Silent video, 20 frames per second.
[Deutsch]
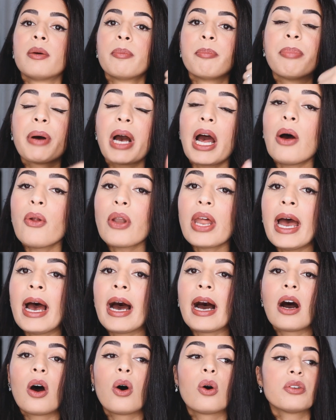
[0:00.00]
braune
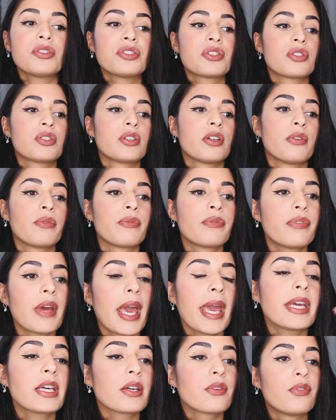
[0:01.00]
Haut,
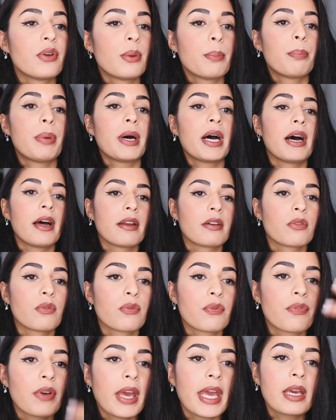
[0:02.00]
Fake Wimpern,
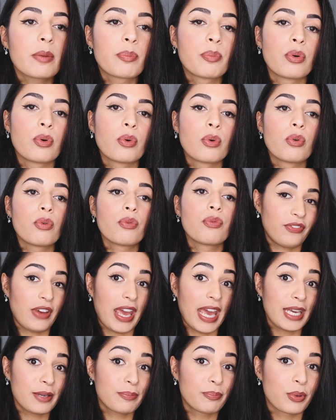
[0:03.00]
Fake Po,
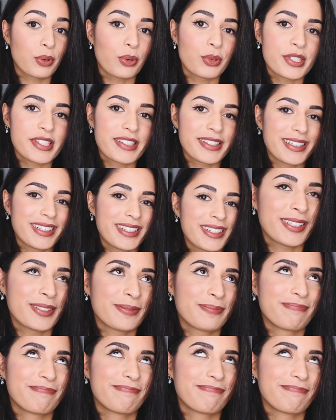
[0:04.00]
Fake Brüste,